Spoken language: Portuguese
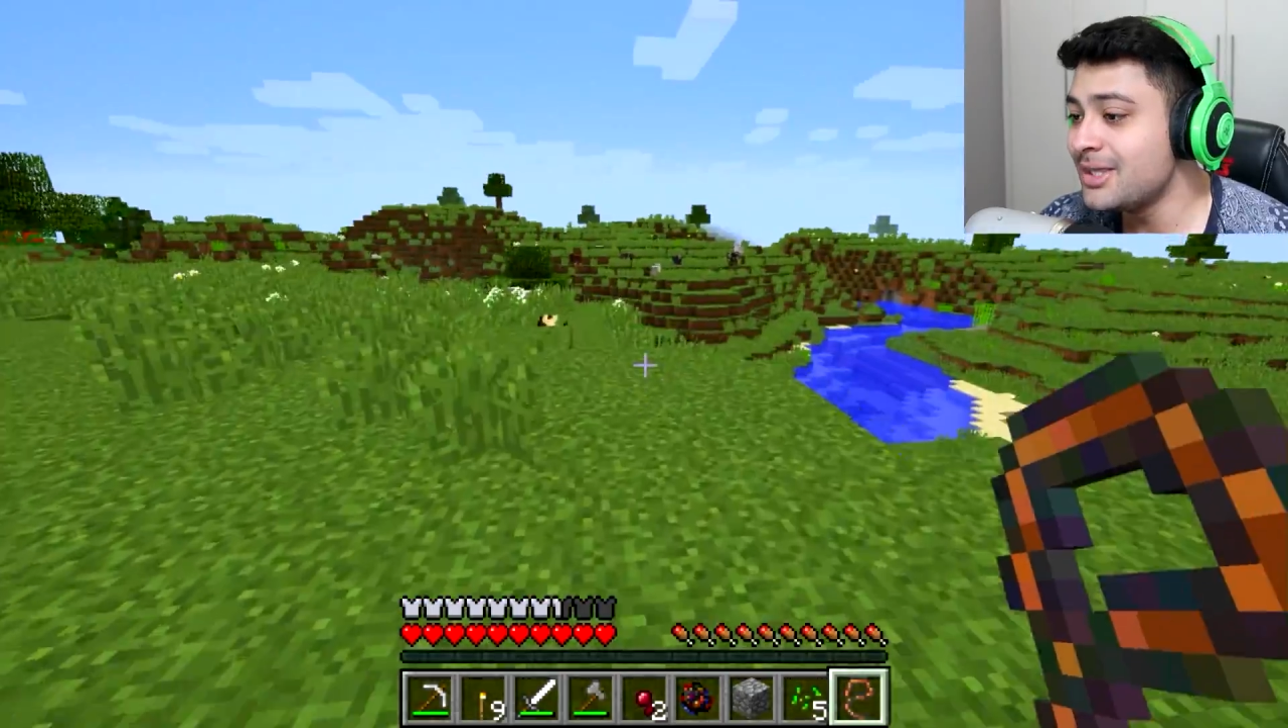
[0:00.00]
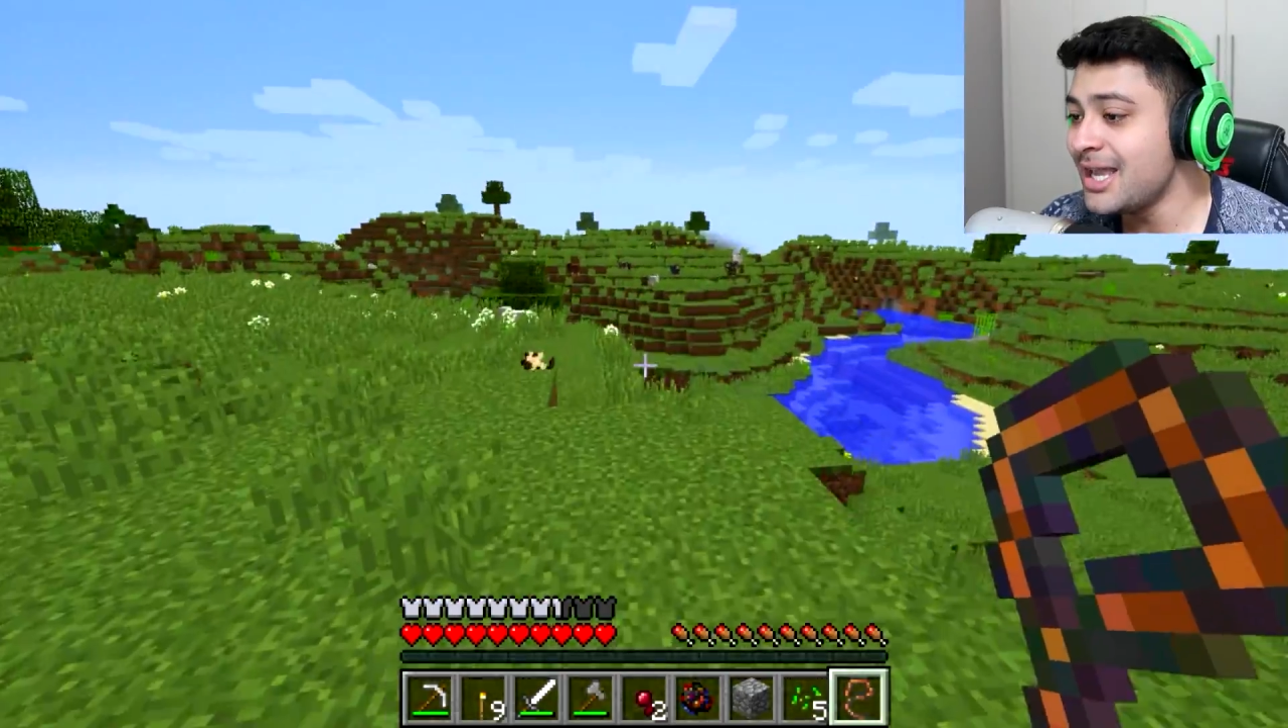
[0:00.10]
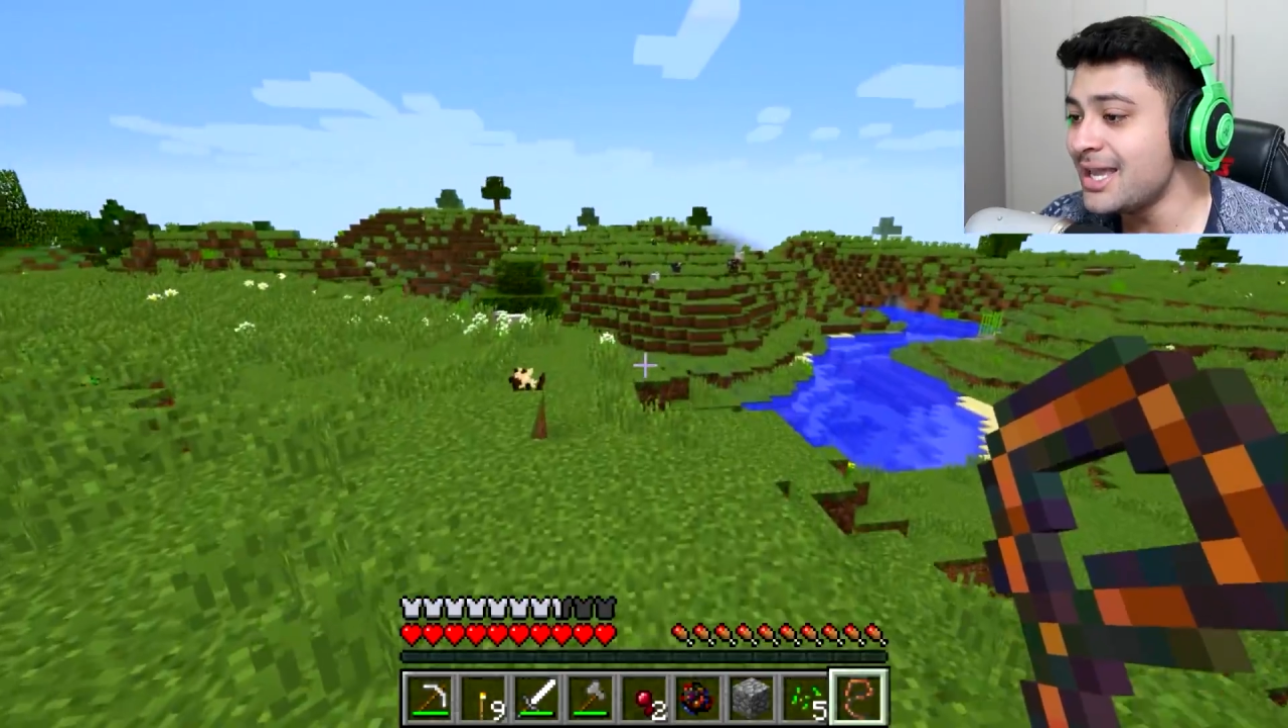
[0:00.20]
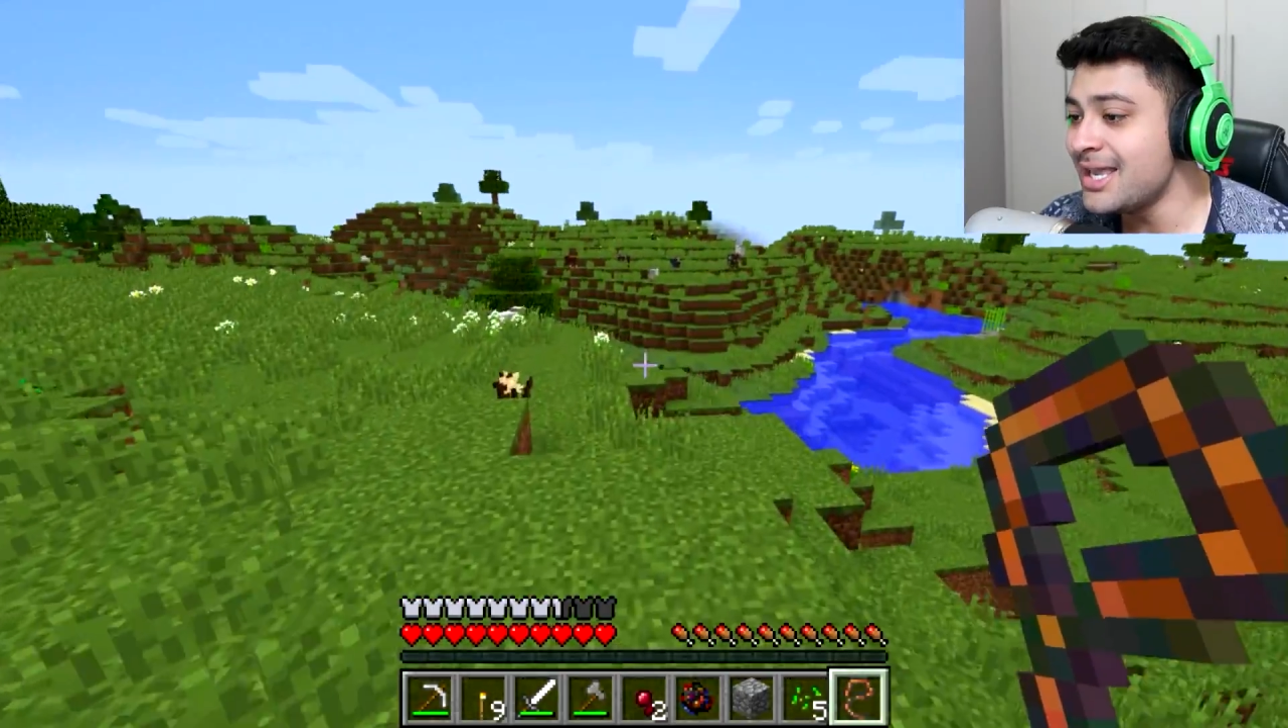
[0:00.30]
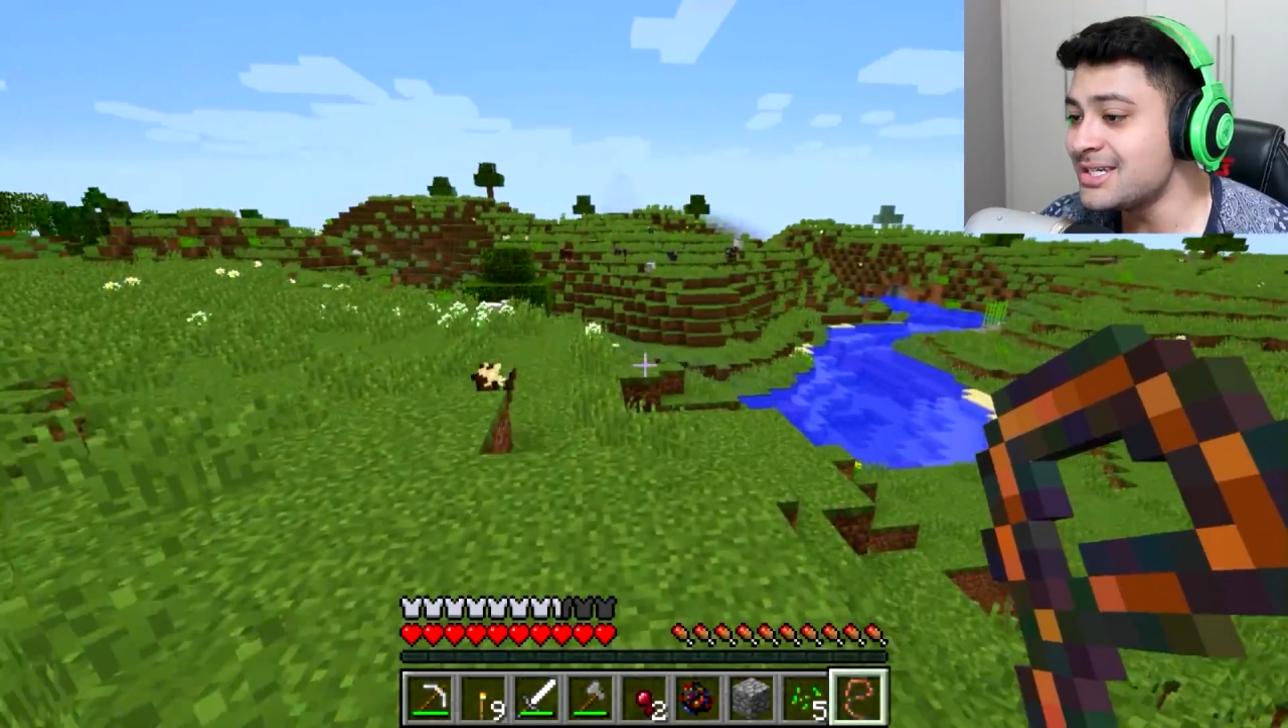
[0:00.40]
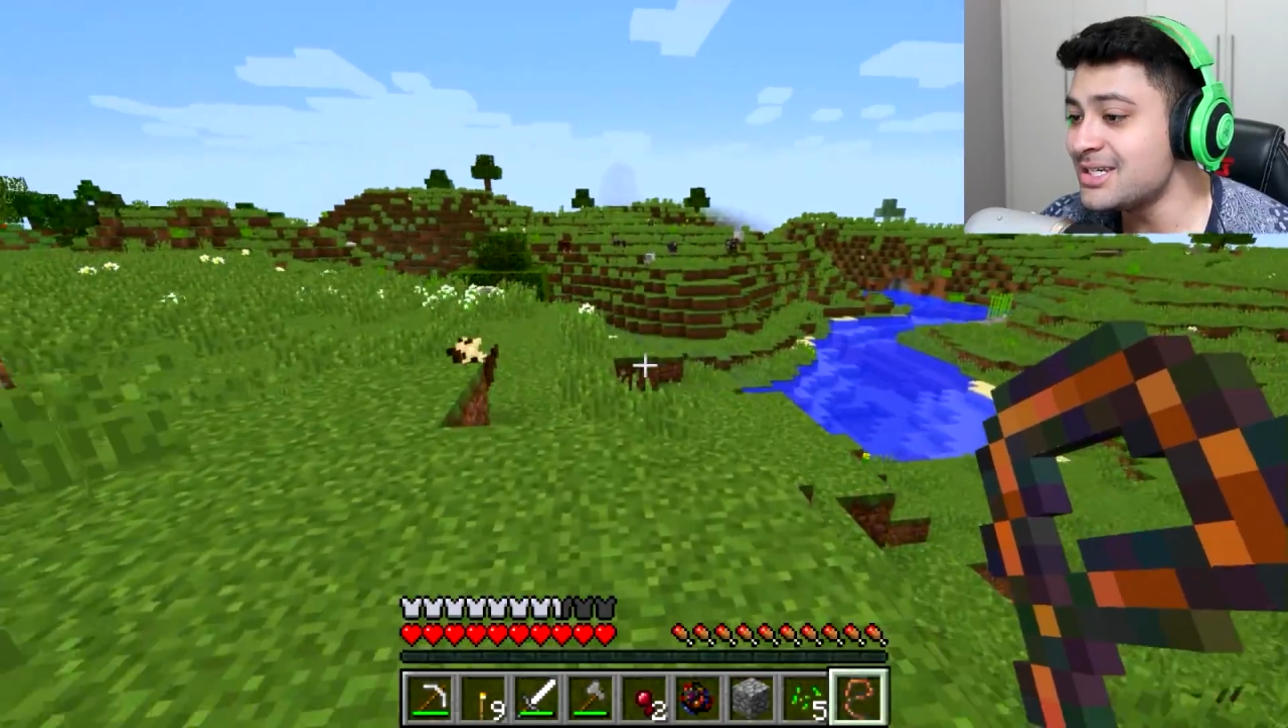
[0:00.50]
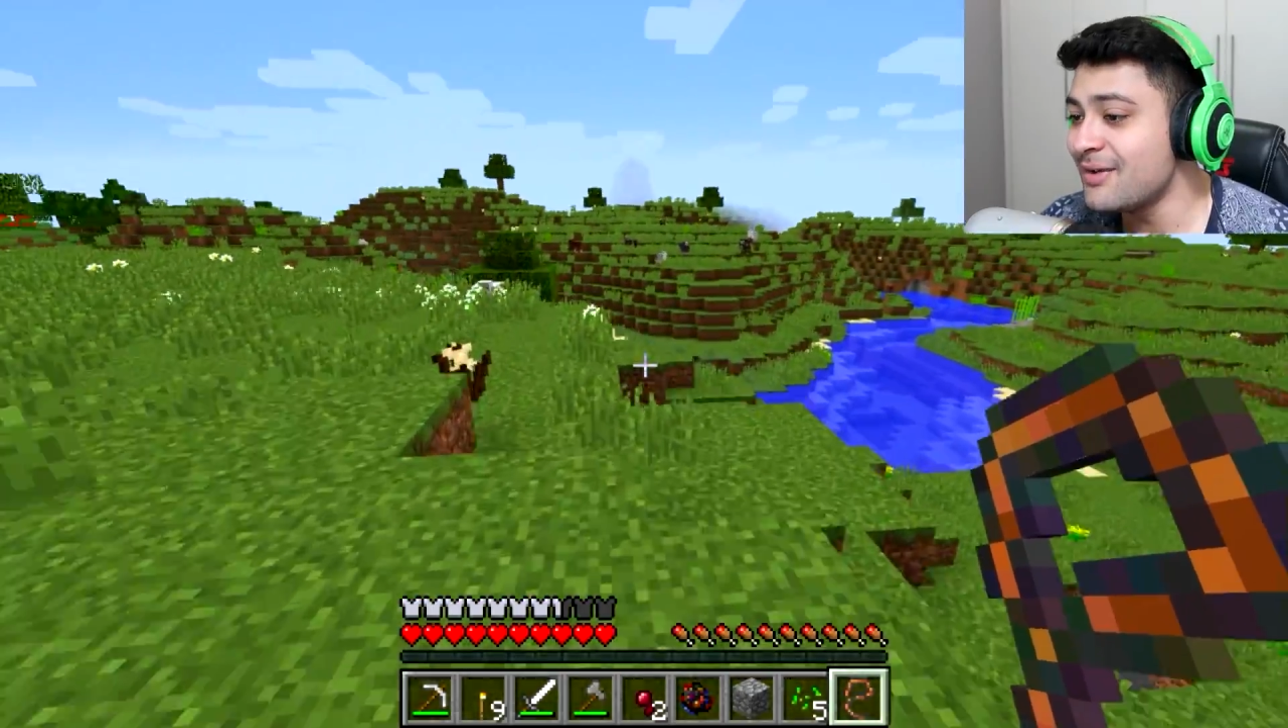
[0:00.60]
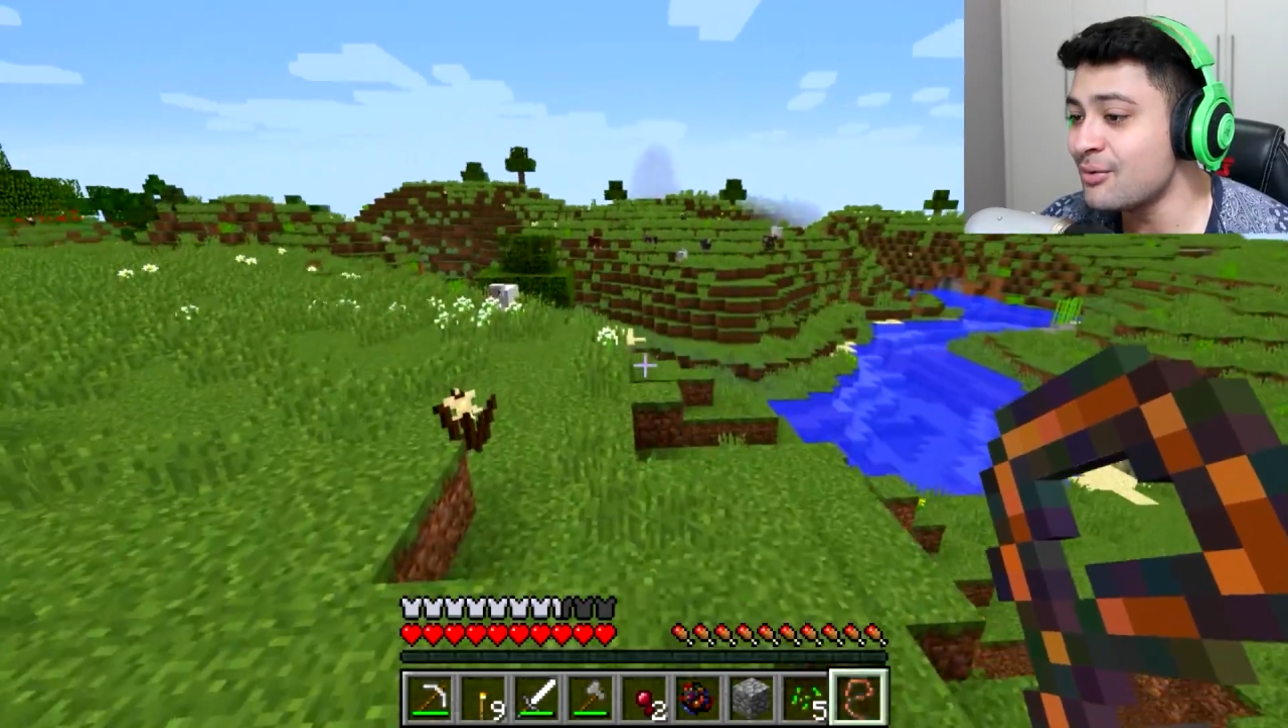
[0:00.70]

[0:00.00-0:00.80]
Que aí a gente